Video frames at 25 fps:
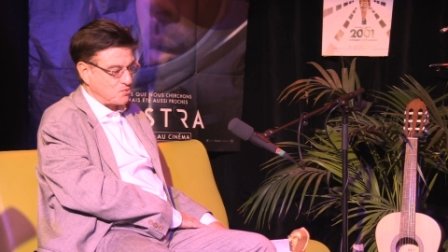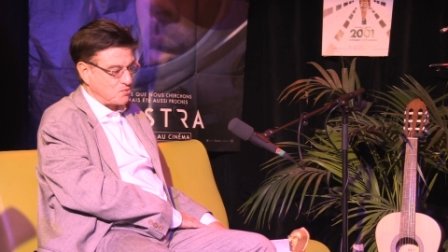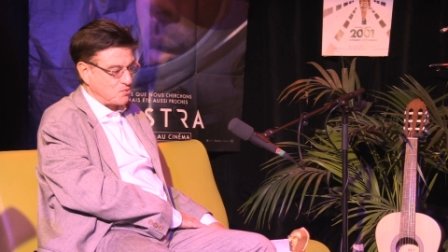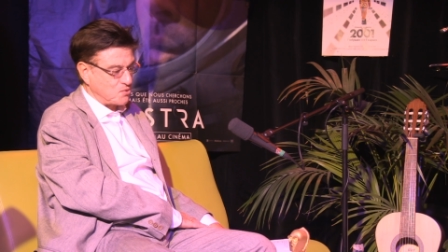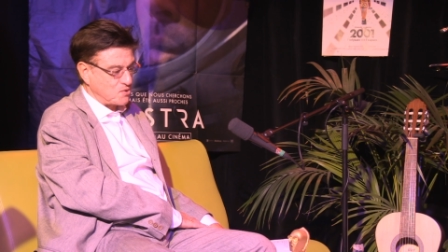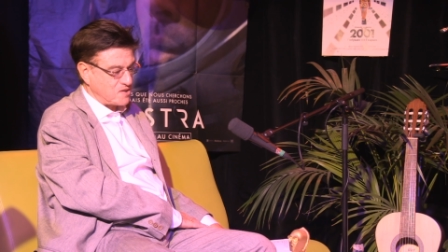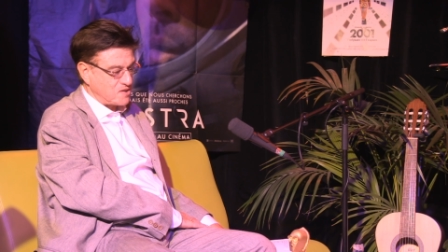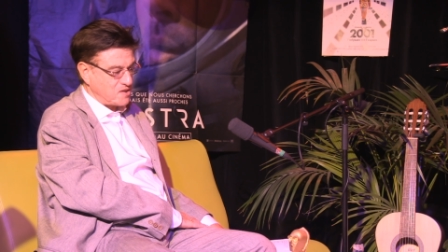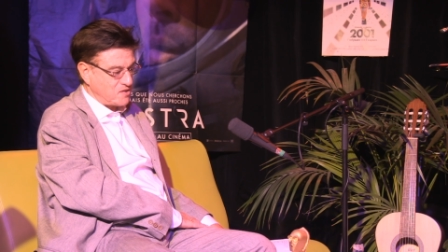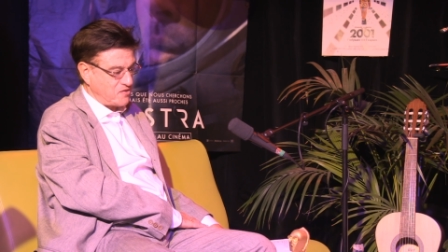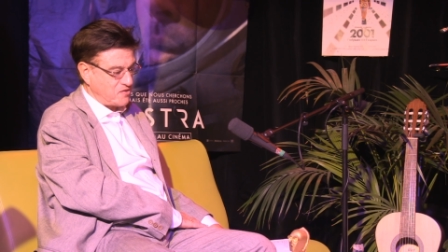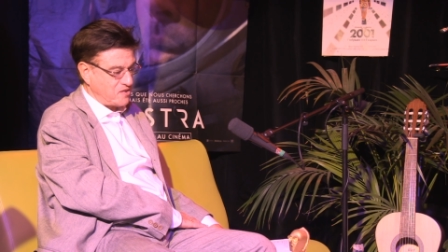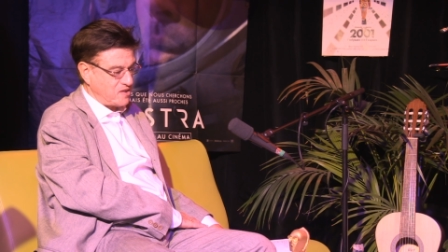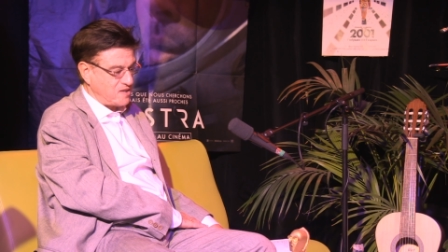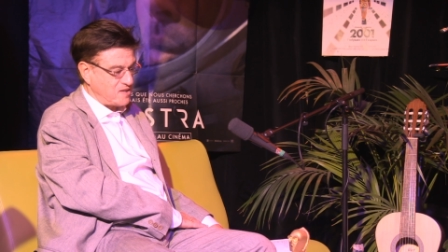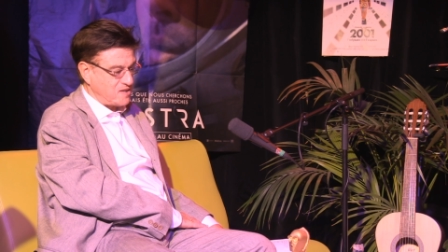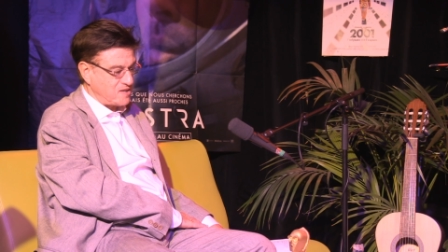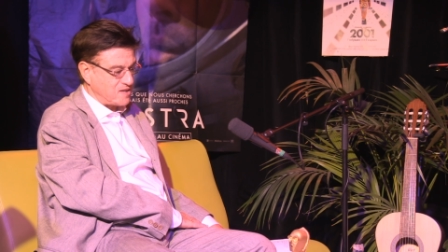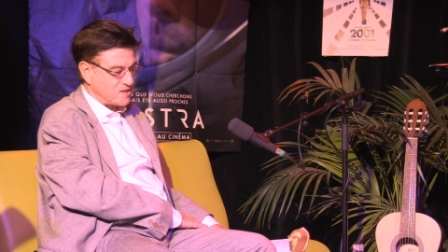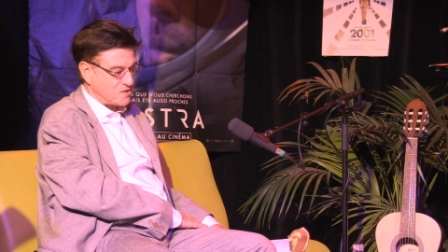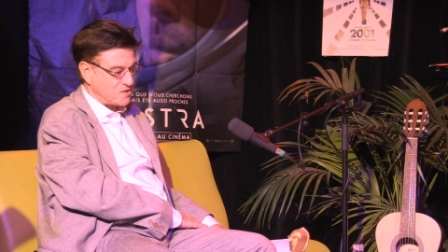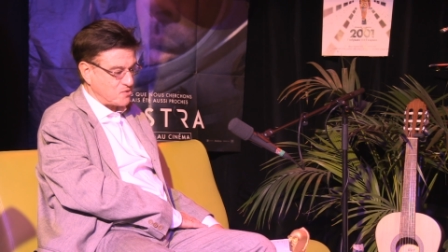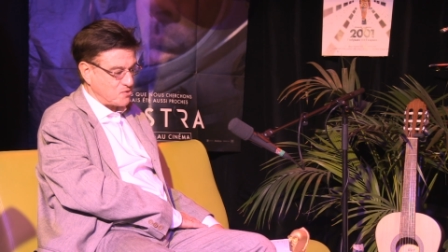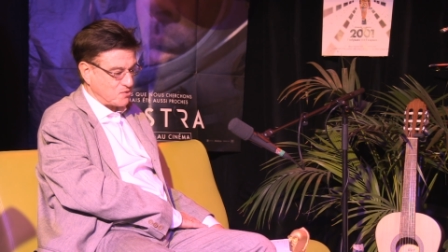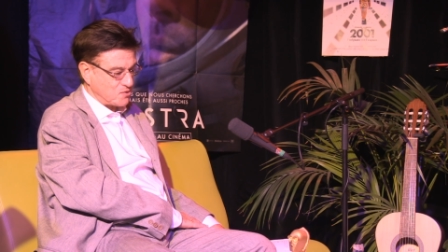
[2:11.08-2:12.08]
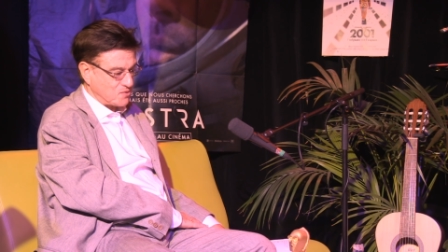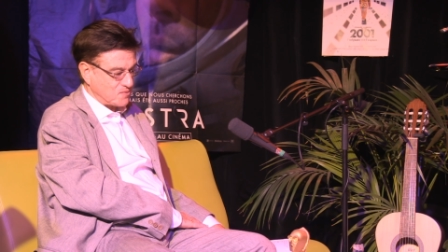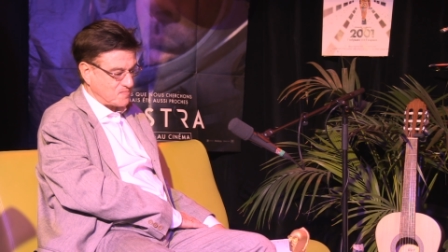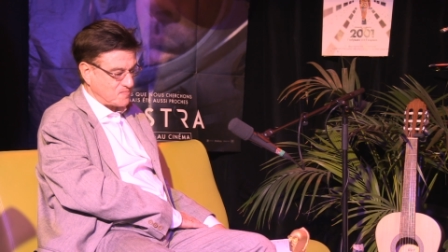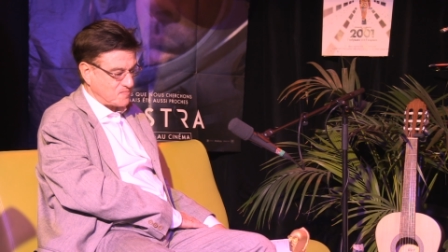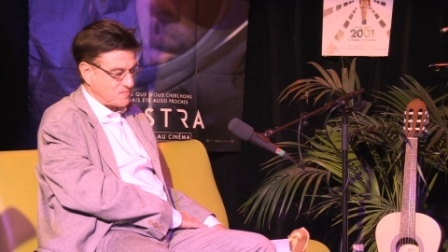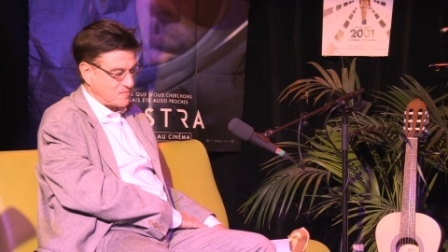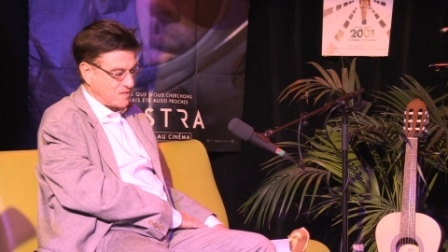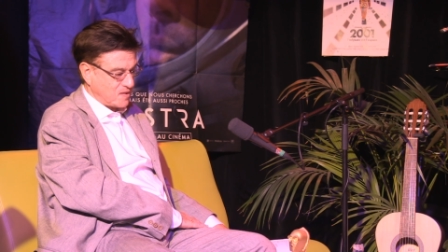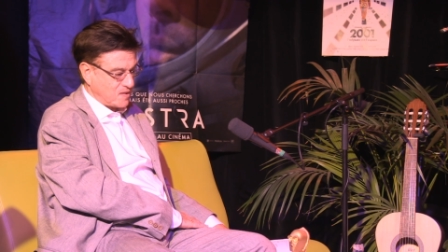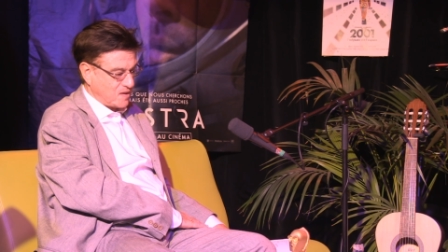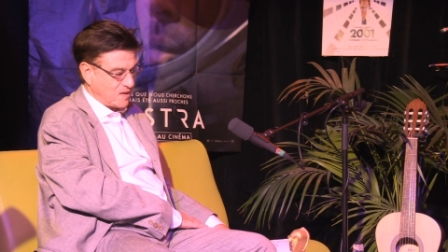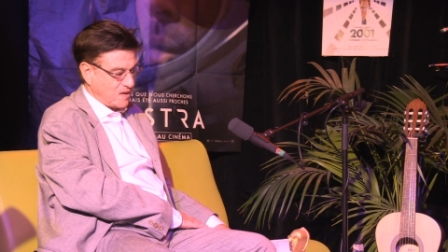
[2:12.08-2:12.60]
toutes nos civilisations.
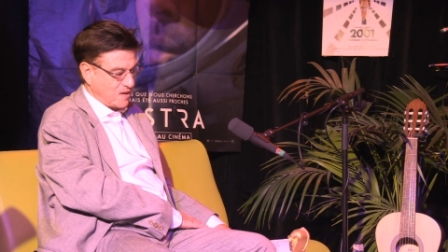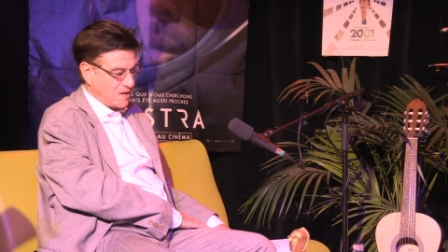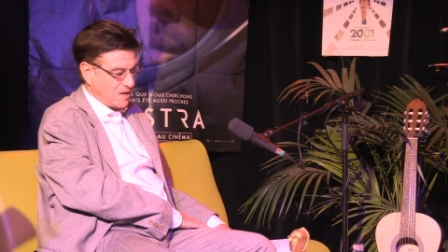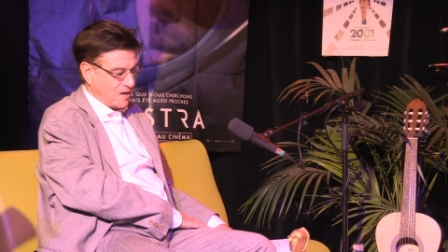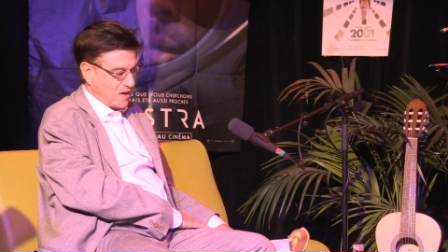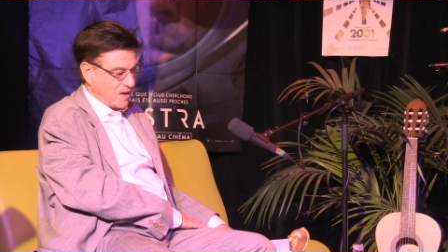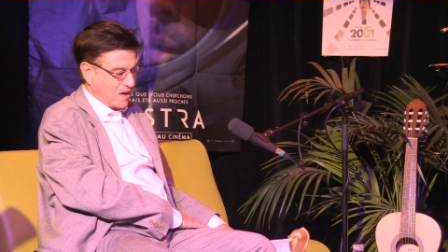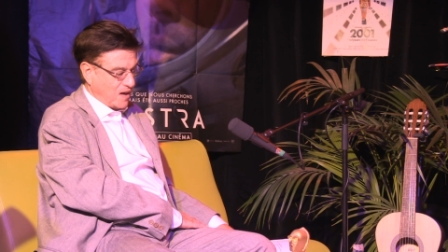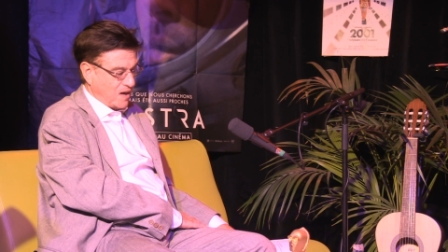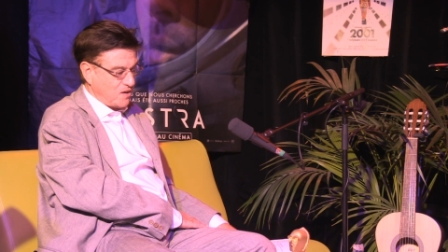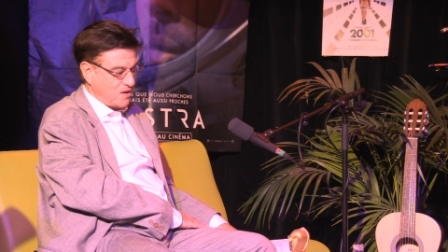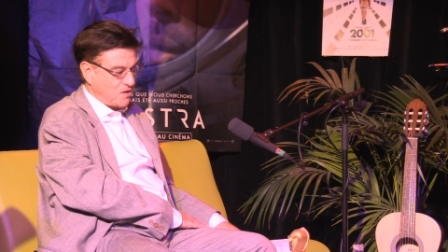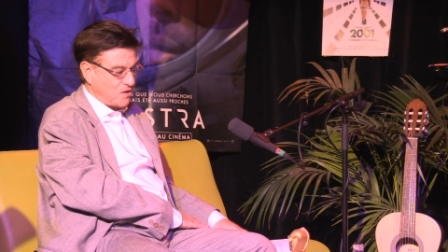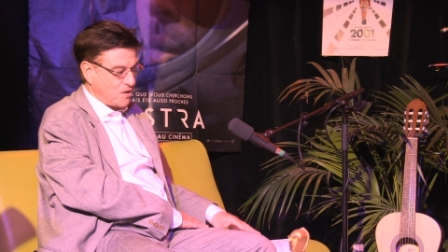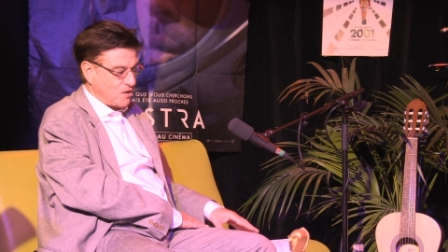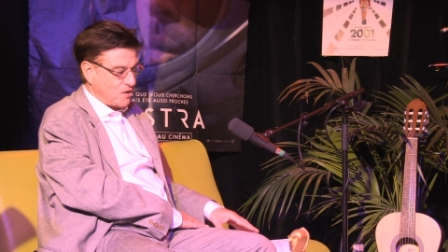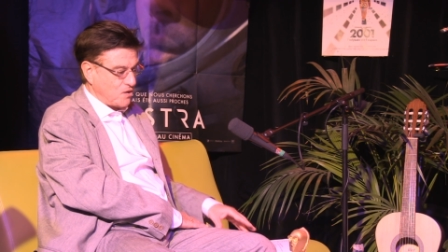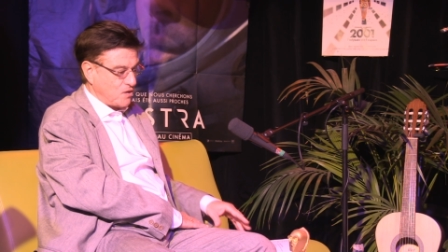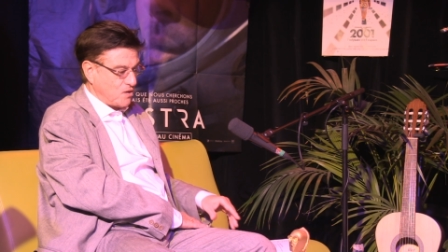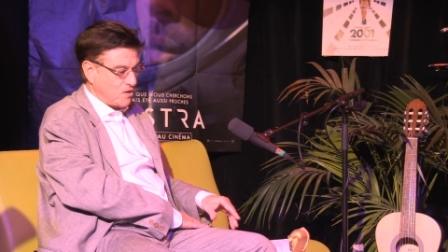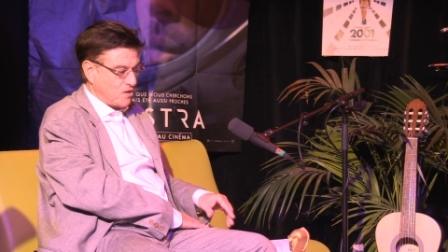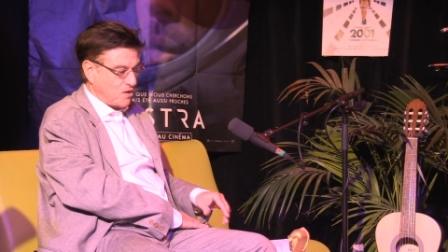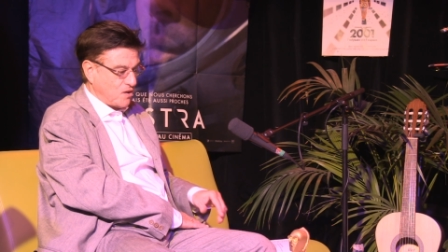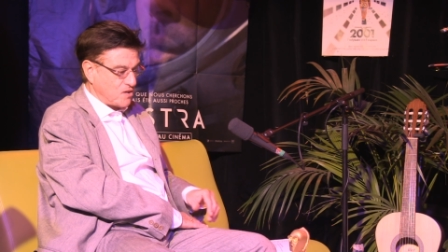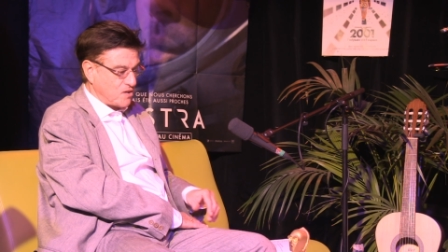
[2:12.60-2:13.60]
Alors,